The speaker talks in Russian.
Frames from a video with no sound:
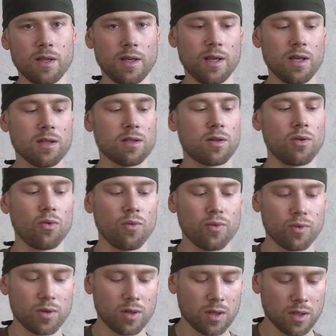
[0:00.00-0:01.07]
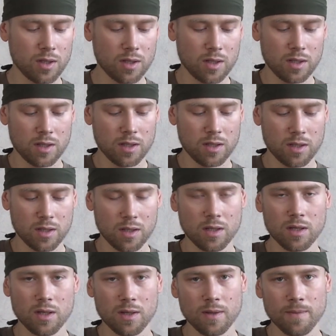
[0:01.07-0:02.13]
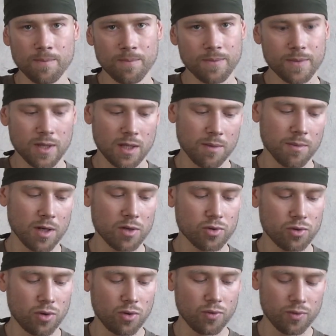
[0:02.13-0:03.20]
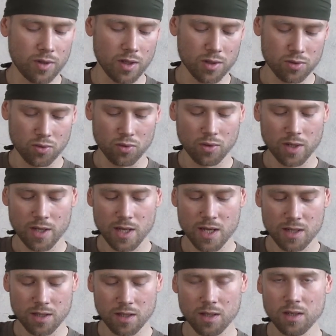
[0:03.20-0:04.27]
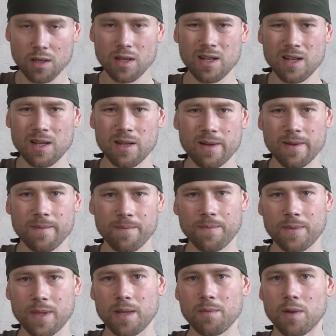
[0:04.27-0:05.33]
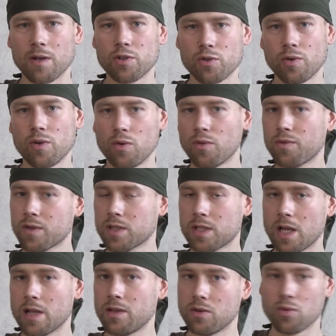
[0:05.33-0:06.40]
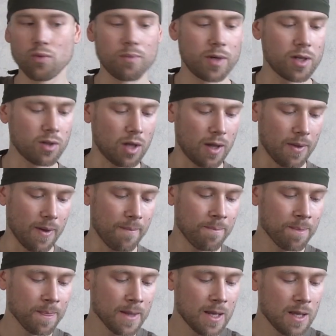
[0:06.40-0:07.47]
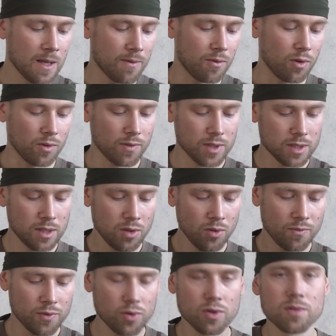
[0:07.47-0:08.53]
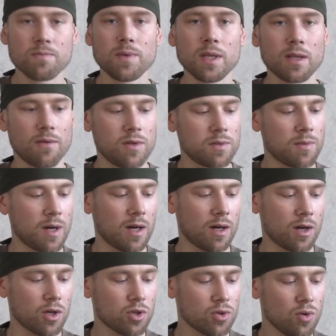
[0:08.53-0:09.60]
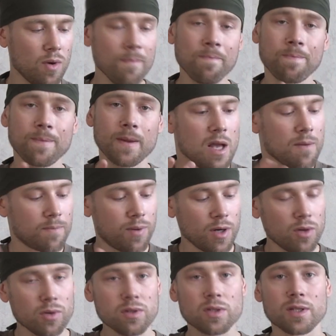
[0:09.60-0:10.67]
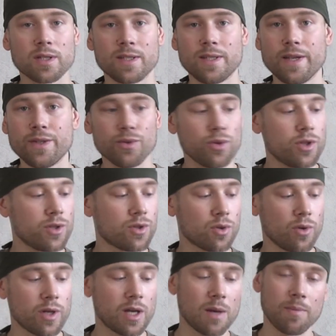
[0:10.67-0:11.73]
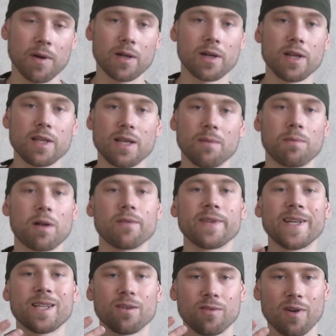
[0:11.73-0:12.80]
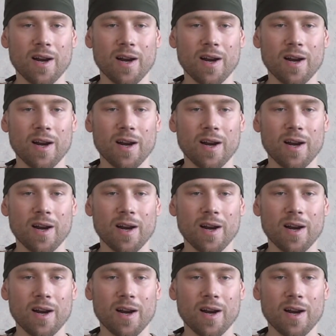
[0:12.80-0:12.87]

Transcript: есть люфт. Небольшой люфт есть у рукояти и небольшой люфт, кстати, у приклада. Вот. В остальном все сбито весьма хорошо. Плюс здесь очень стойкое покрытие. Правда, это